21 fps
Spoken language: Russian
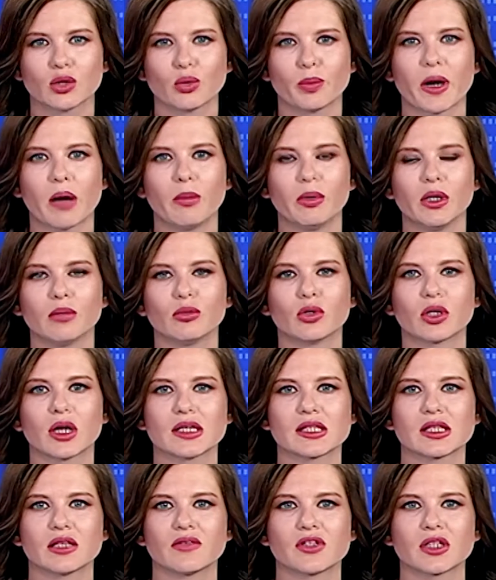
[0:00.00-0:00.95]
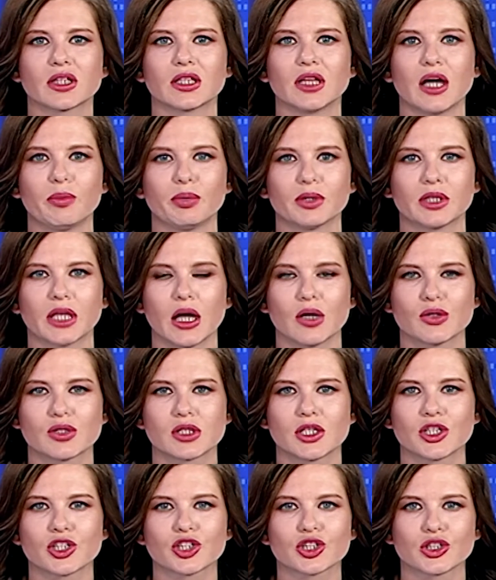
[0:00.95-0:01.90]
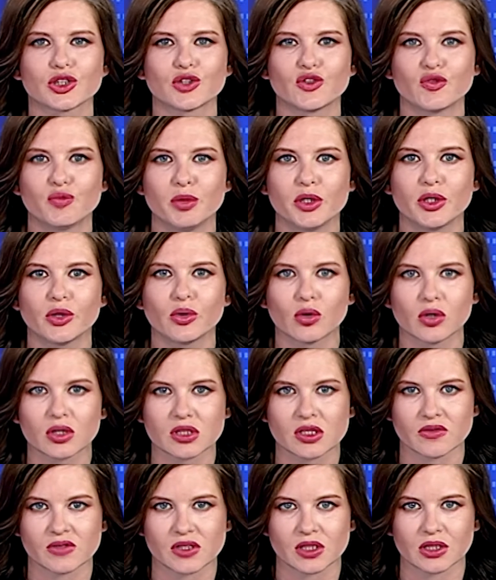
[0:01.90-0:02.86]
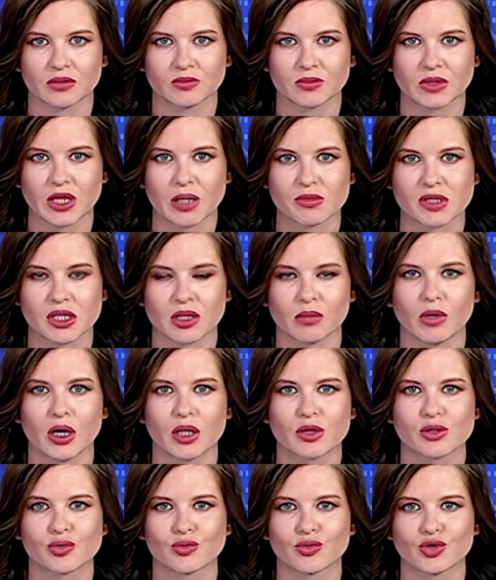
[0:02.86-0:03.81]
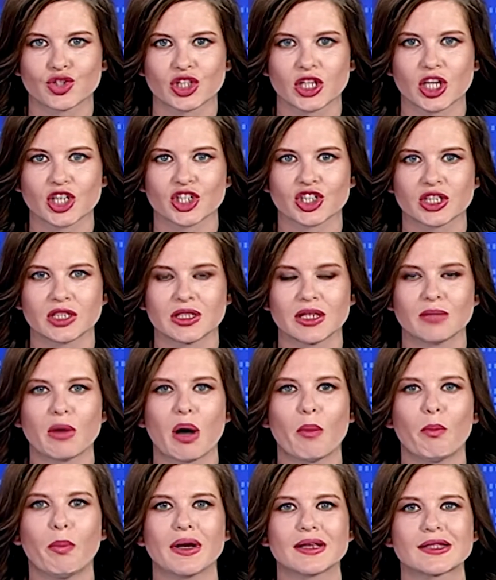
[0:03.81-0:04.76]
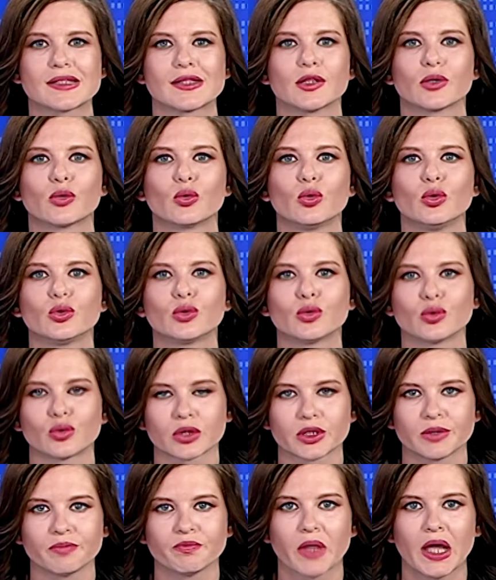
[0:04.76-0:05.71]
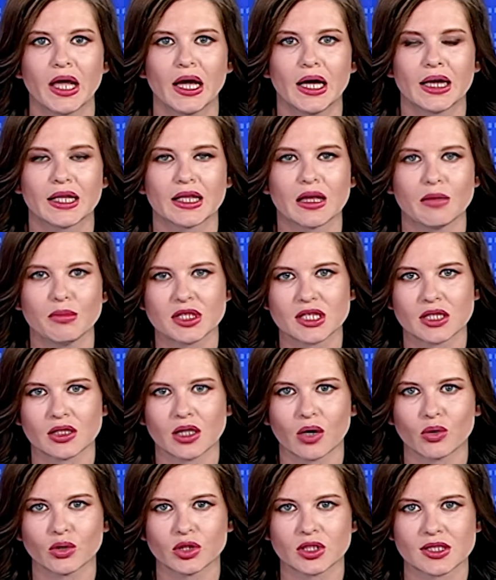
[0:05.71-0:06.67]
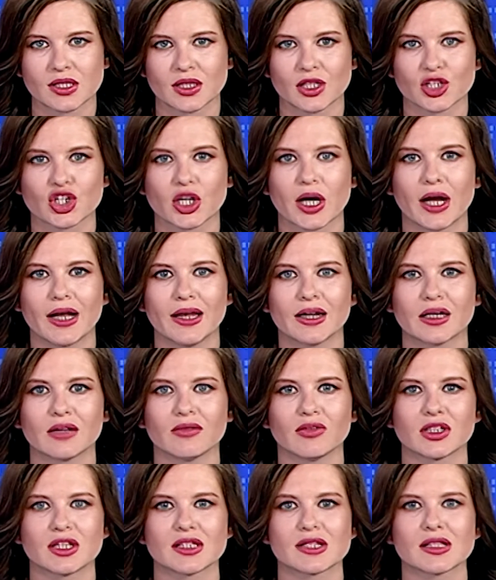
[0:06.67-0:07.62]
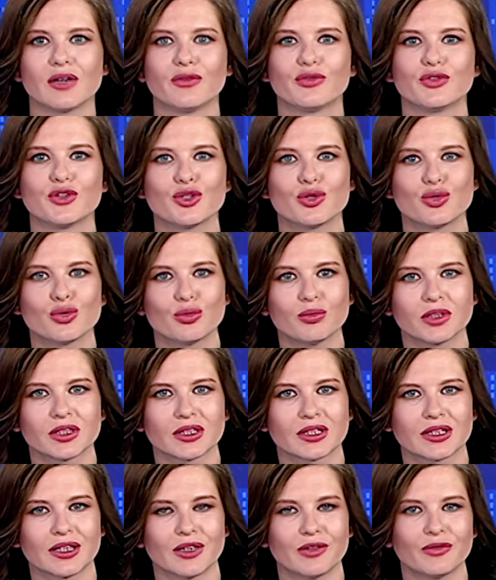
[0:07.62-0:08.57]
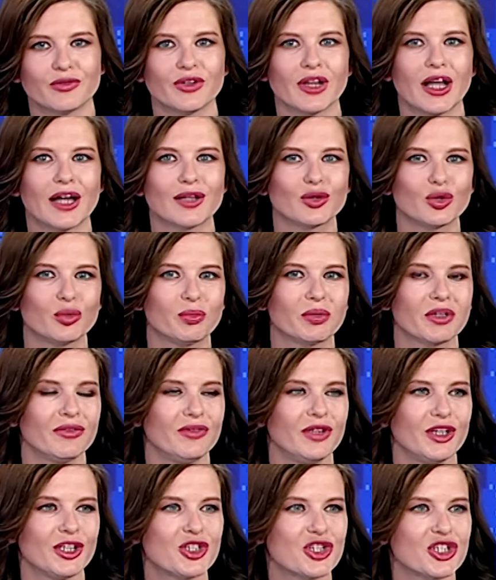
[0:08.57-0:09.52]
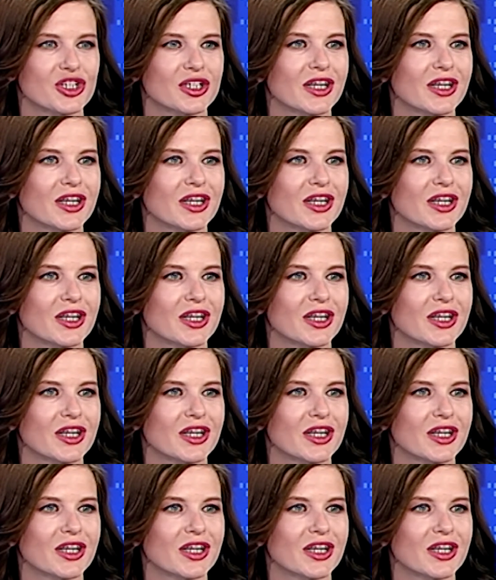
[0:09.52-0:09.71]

эту проблему раз навсегда пытаются решить в Березовском. Там занимаются уничтожением опасной культуры. На месте находится наш коллега Владислав Изюменко. Влад, добрый вечер.